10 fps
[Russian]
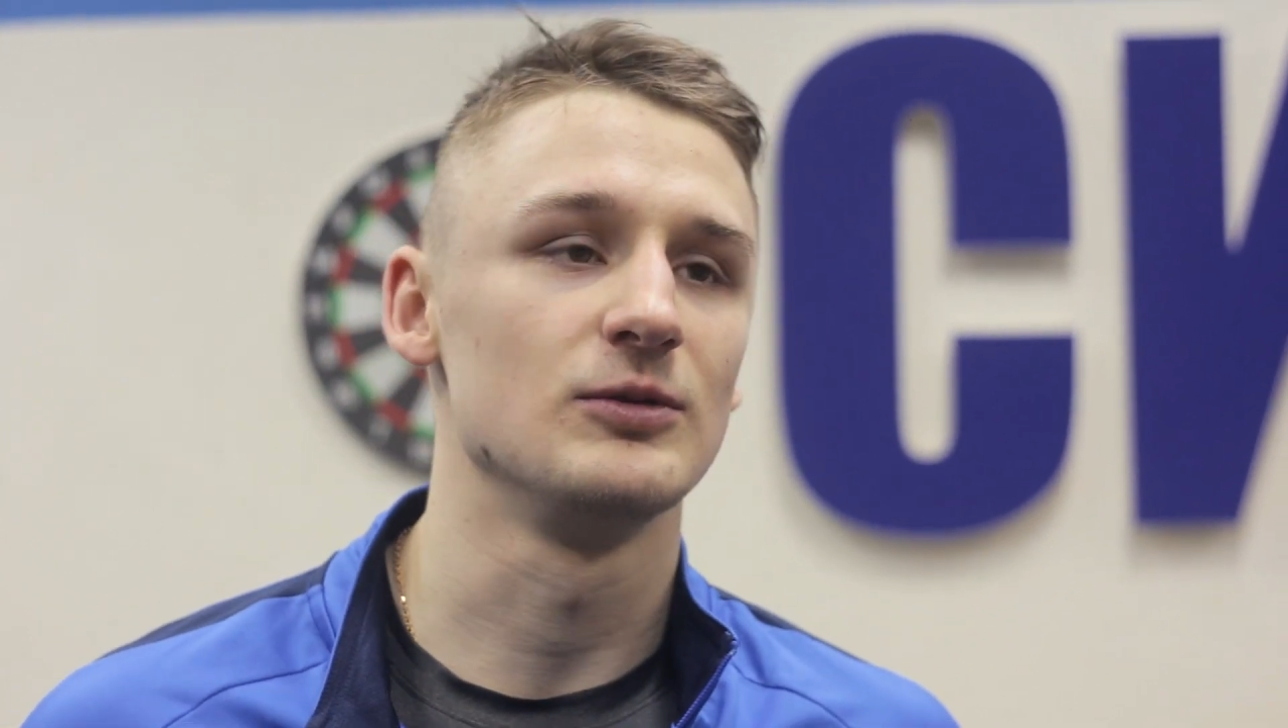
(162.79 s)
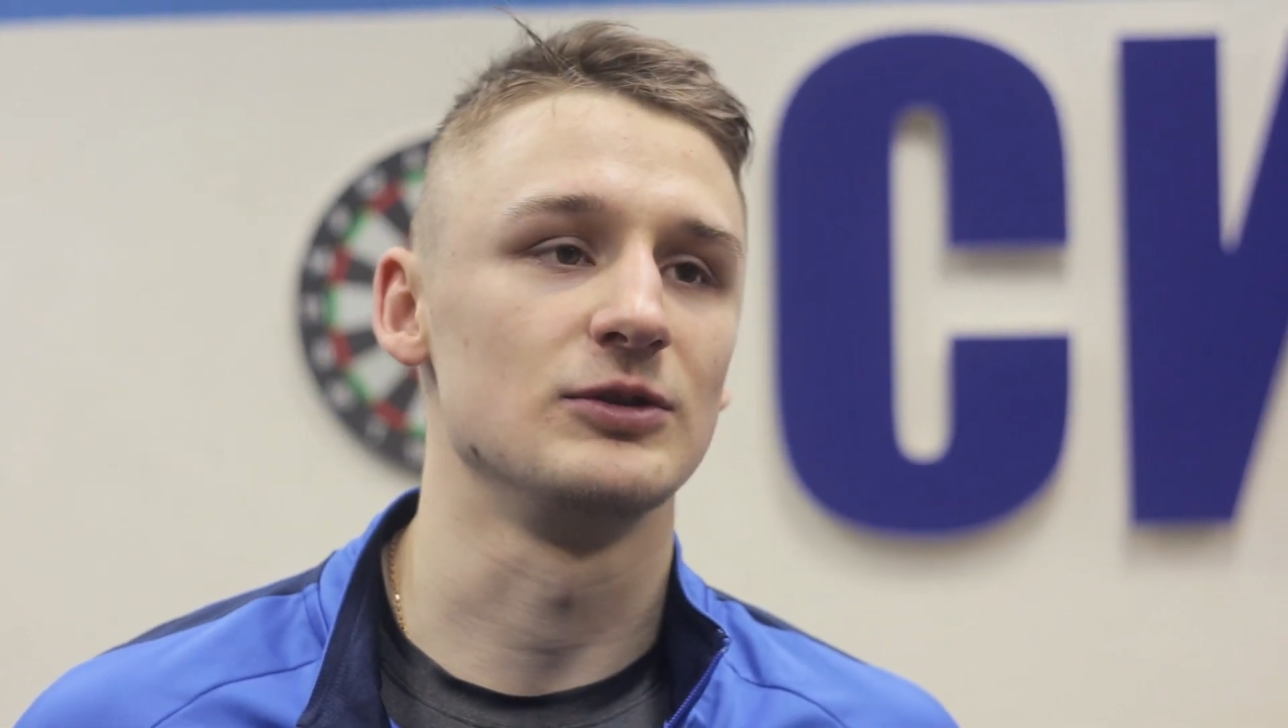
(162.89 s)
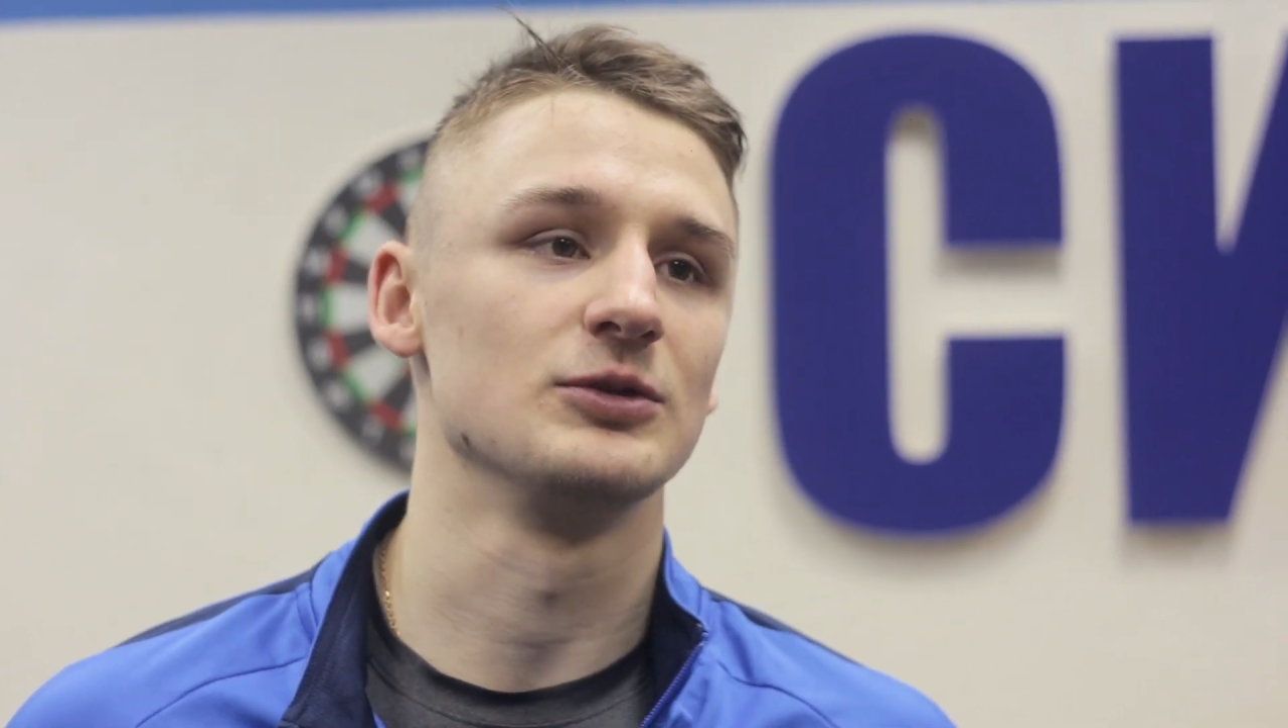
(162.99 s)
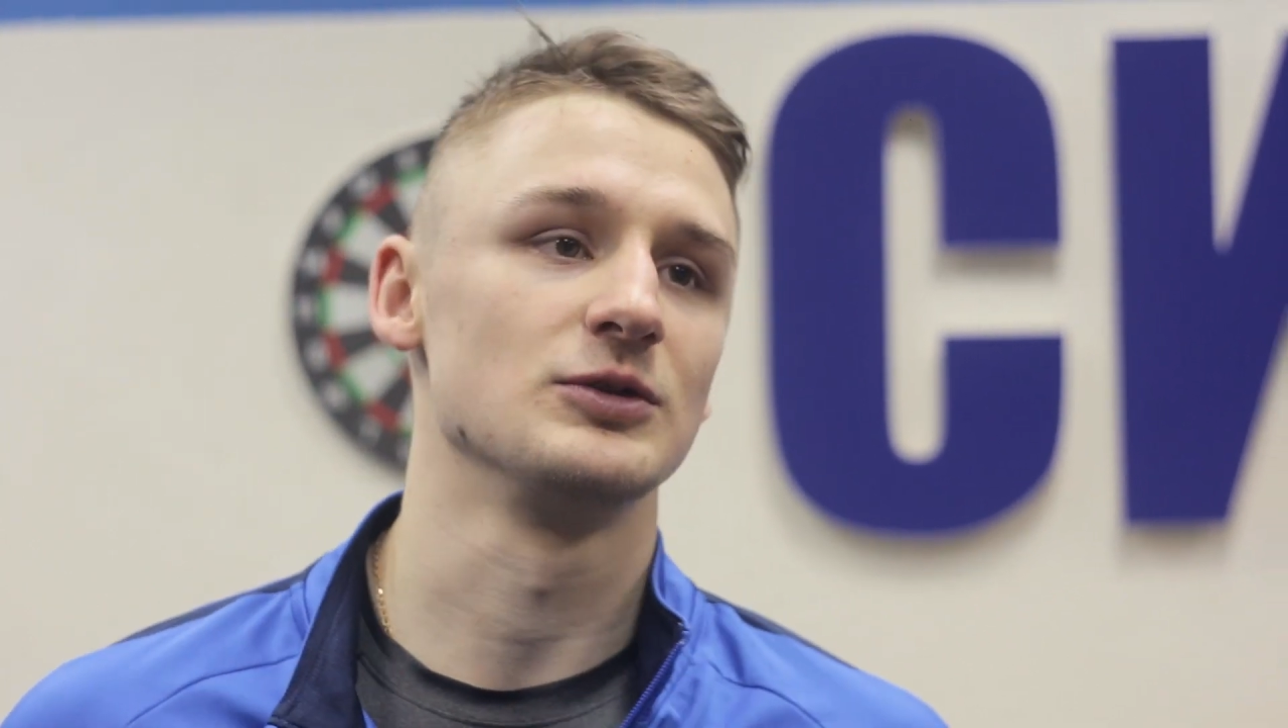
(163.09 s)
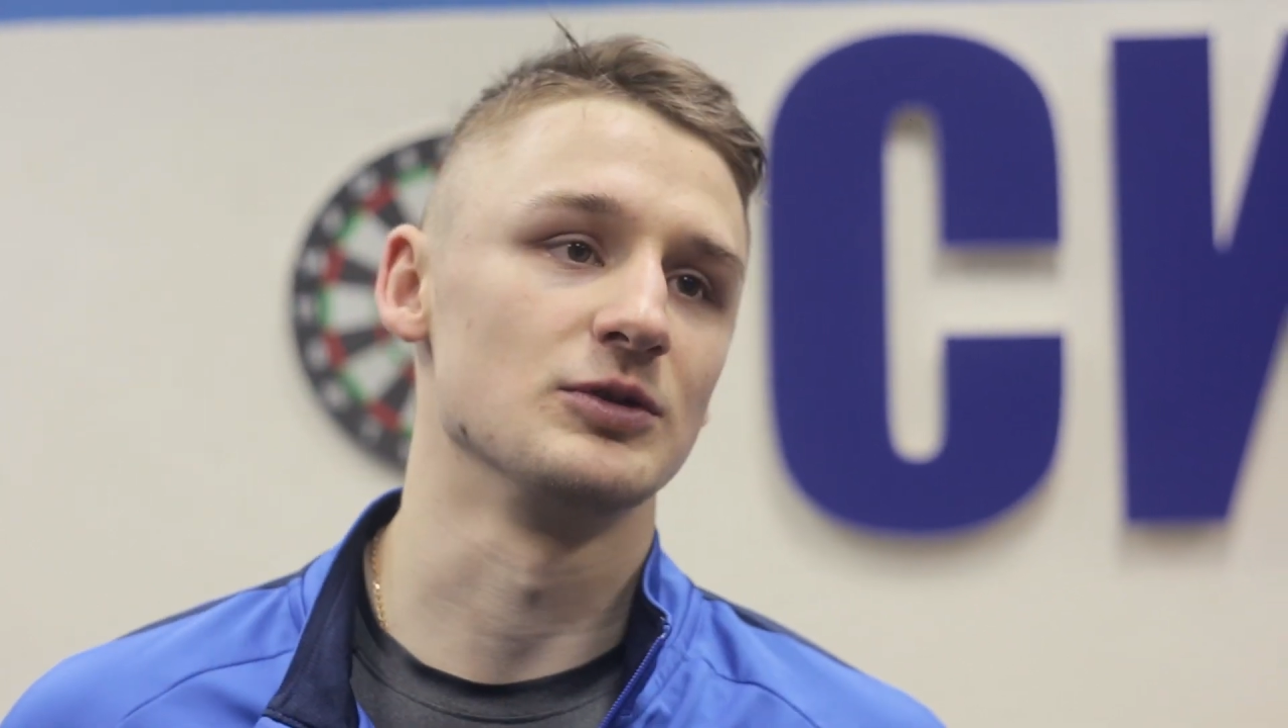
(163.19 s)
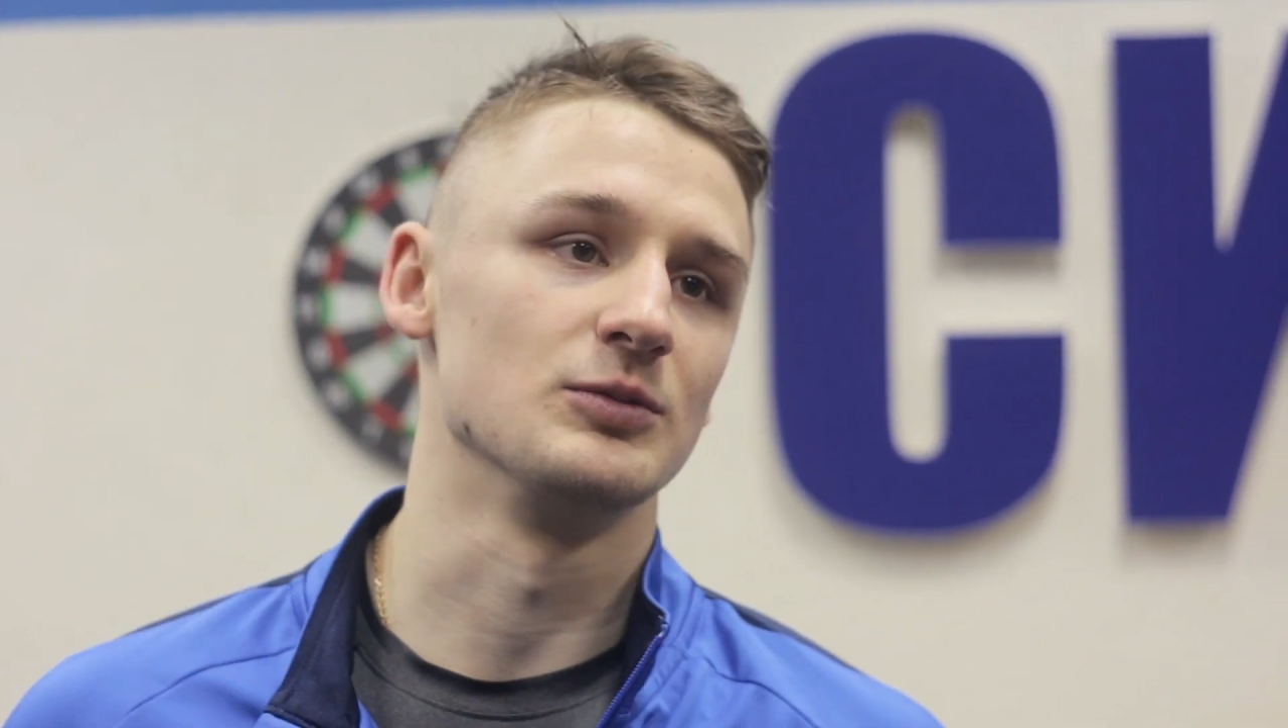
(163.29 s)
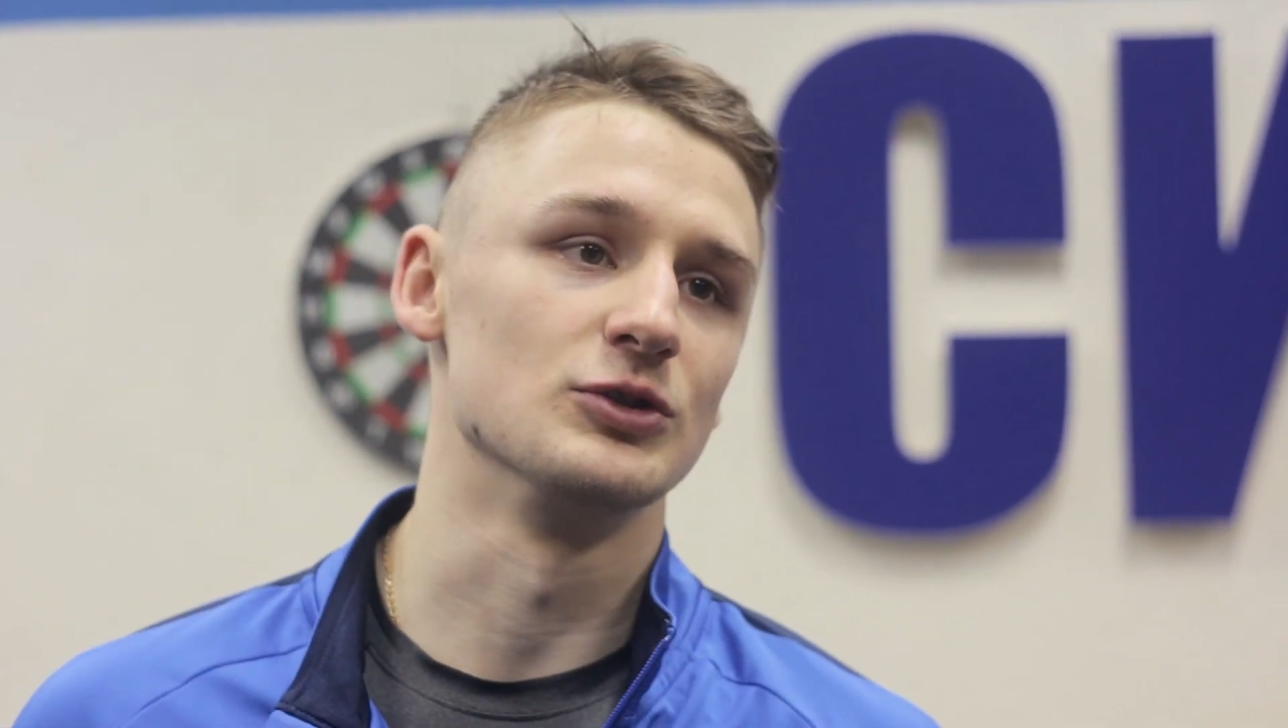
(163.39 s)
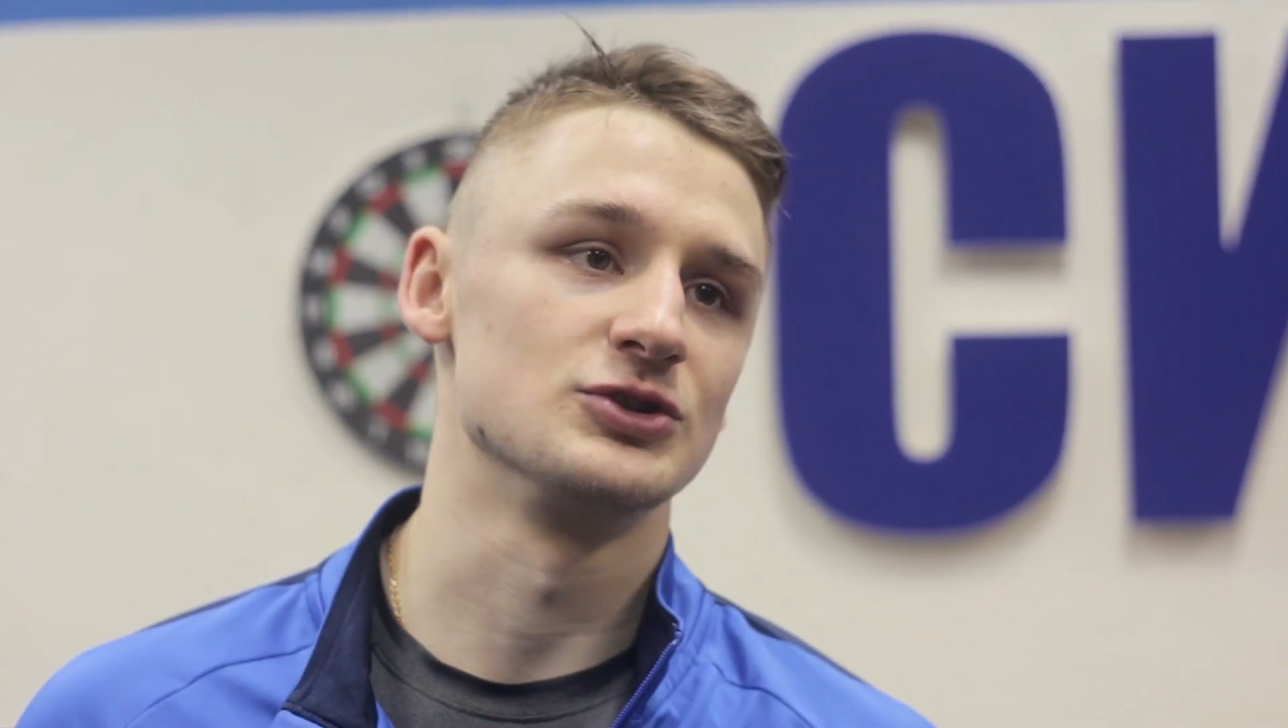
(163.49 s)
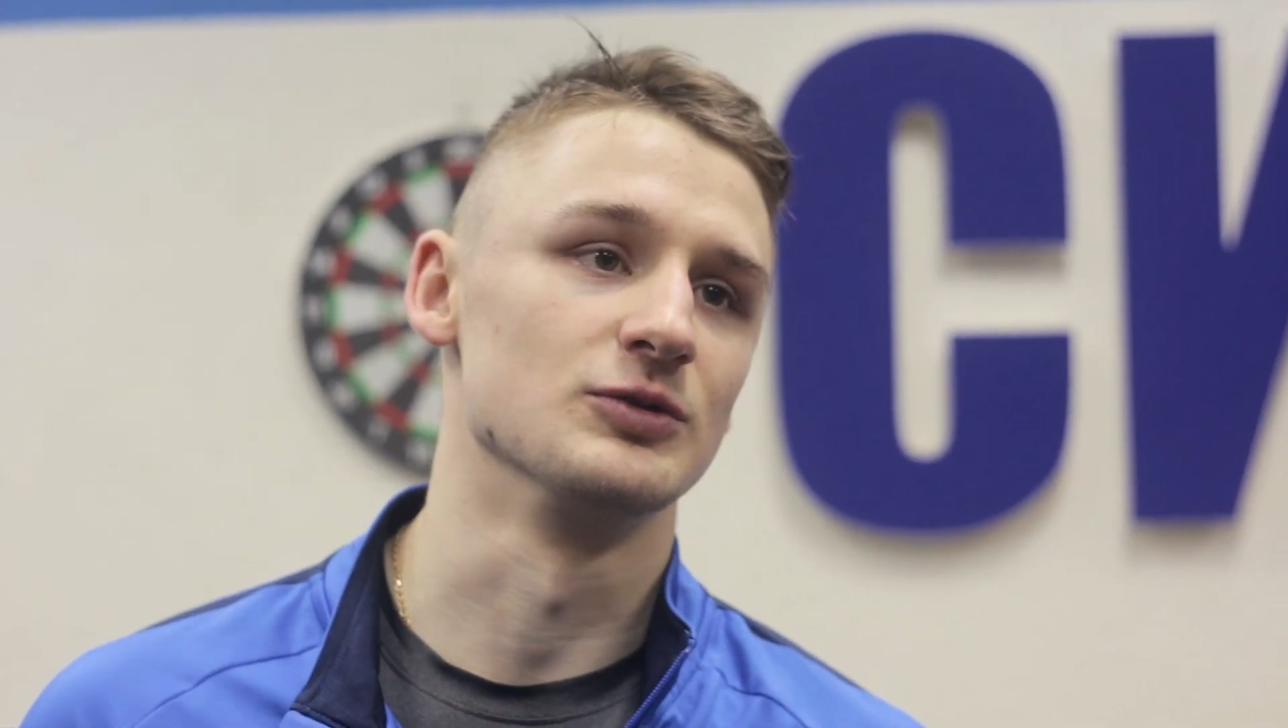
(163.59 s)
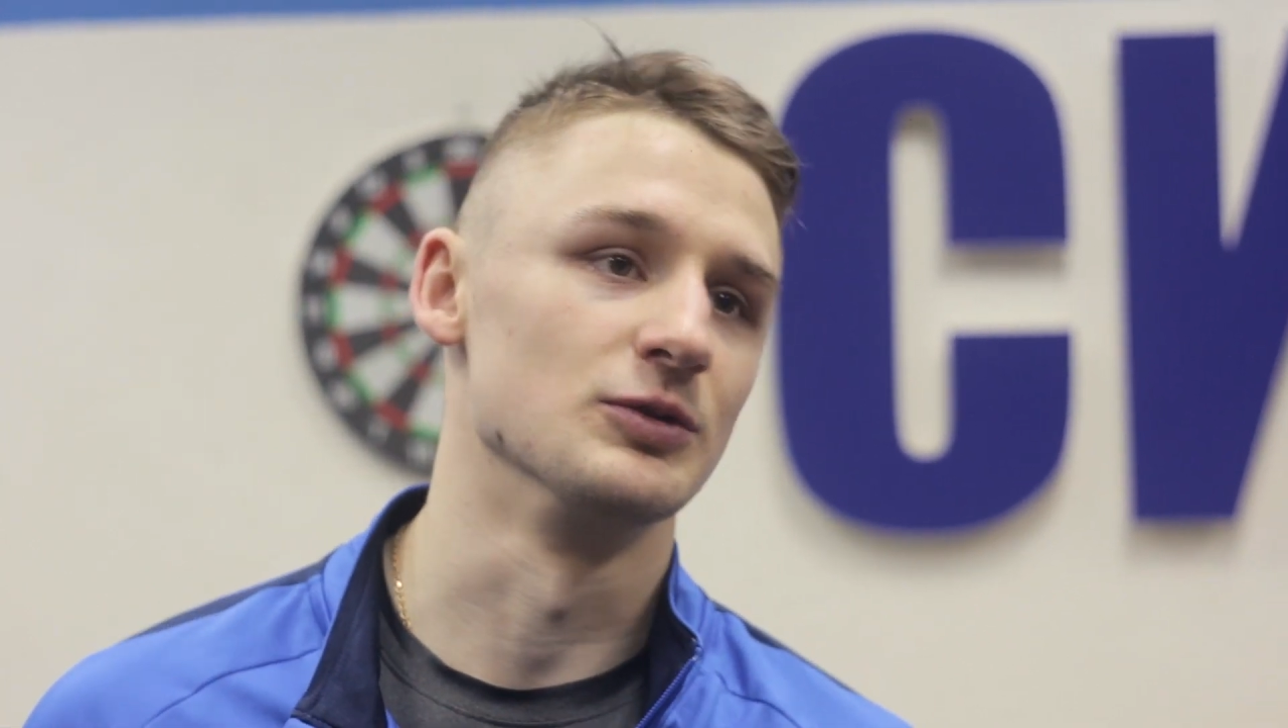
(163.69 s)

везет вот больше,